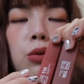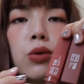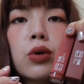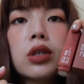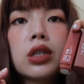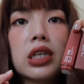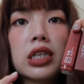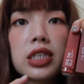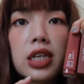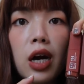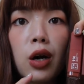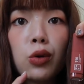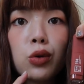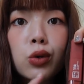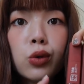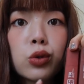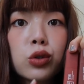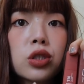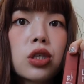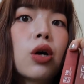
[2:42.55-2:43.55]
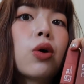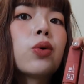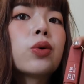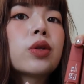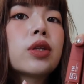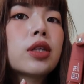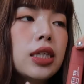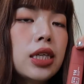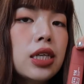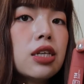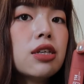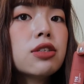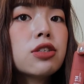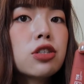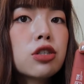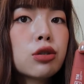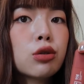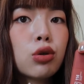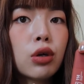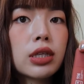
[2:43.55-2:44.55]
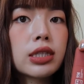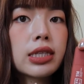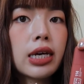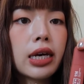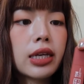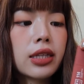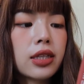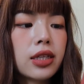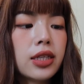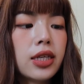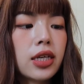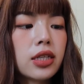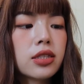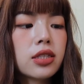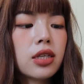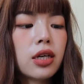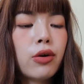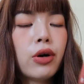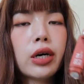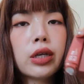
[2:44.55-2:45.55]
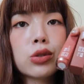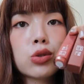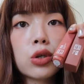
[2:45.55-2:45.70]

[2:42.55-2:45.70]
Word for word: 如果你想要入手第一支唇彩的颜色的话，